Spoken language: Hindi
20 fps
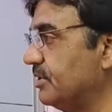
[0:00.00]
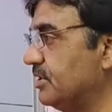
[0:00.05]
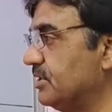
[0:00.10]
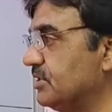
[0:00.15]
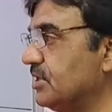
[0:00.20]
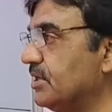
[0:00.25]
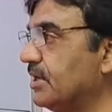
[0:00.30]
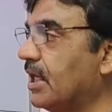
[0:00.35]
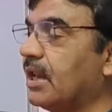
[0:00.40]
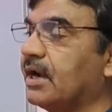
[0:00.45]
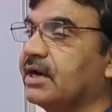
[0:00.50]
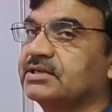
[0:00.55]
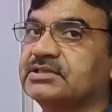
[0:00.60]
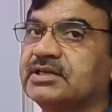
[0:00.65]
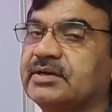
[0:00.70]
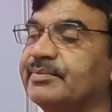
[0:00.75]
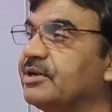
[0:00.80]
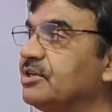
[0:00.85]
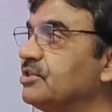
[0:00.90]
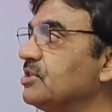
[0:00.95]
आप इसी
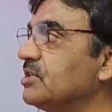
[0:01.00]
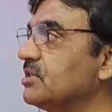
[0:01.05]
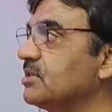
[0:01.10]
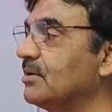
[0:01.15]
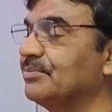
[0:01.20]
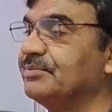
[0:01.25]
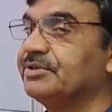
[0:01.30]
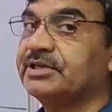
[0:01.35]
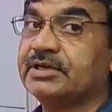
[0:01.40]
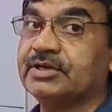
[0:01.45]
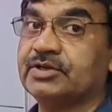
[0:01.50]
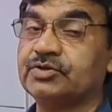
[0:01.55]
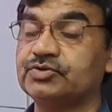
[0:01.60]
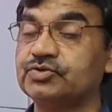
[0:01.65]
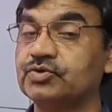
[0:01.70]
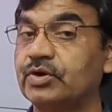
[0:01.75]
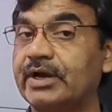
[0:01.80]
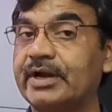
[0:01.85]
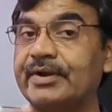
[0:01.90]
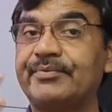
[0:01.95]
डायरेक्शन में इसे
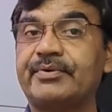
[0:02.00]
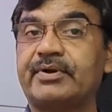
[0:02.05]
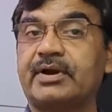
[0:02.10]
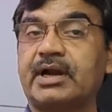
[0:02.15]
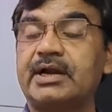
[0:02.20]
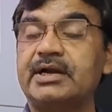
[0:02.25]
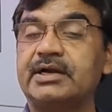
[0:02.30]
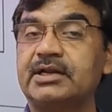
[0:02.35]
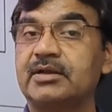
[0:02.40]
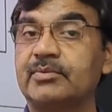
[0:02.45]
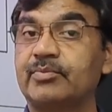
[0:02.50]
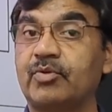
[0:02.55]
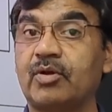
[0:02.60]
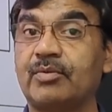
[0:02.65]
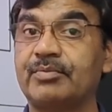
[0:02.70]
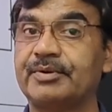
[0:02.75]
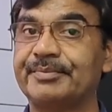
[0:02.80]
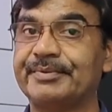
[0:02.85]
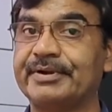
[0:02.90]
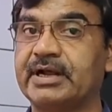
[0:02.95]
समझें जो लेफ़्ट राइट के
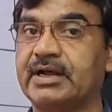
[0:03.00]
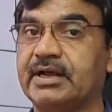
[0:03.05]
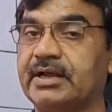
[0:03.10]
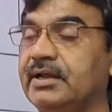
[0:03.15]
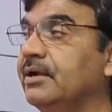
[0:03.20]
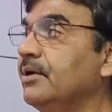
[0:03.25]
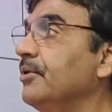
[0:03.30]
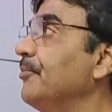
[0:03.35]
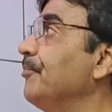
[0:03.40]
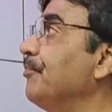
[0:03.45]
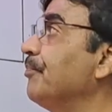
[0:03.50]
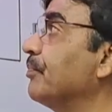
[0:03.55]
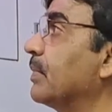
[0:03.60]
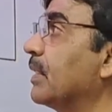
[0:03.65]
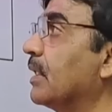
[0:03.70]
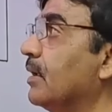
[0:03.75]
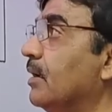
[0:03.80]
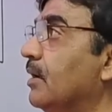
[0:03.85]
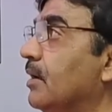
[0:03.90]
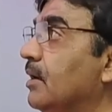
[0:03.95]
प्रॉब्लम ना आए
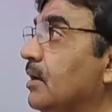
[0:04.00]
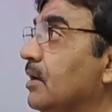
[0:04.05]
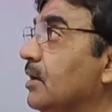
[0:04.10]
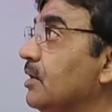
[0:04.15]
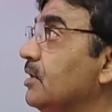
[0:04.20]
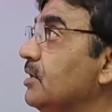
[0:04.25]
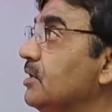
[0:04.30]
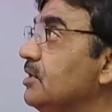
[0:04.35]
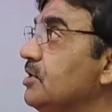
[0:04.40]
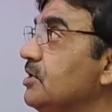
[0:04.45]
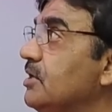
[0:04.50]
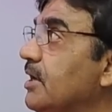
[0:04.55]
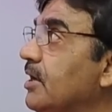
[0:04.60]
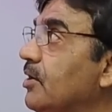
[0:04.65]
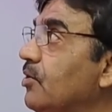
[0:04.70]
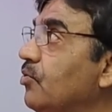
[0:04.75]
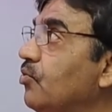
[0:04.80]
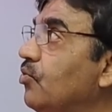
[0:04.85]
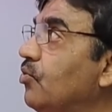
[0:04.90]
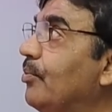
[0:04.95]

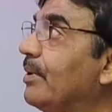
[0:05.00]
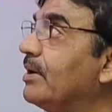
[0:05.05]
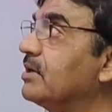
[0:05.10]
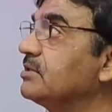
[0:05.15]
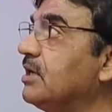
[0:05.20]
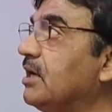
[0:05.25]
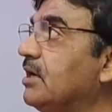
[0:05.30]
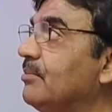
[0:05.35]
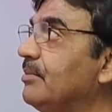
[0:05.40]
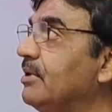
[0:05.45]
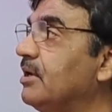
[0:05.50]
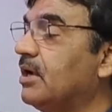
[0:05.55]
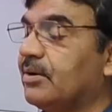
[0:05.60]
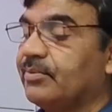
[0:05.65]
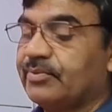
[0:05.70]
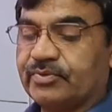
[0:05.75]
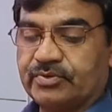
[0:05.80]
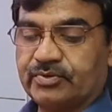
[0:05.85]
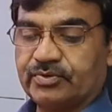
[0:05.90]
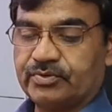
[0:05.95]
ये ऊपर साइड में
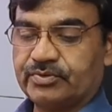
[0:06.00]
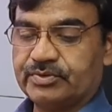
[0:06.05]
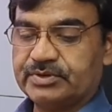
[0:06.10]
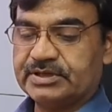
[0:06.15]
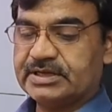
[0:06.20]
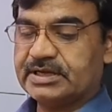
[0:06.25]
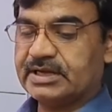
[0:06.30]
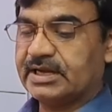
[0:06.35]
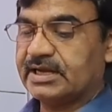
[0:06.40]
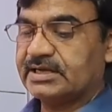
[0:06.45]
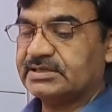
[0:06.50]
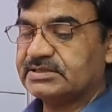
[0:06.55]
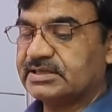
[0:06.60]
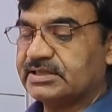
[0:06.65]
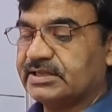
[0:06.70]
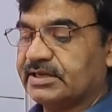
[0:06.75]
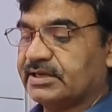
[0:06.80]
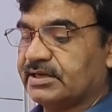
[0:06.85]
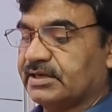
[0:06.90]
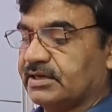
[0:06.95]
आपको ये
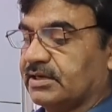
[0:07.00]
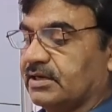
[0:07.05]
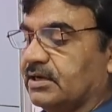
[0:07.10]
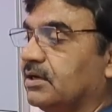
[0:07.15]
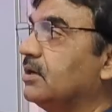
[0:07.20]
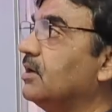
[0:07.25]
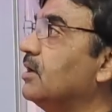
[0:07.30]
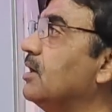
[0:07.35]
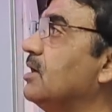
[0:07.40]
ऐसे दिखेगा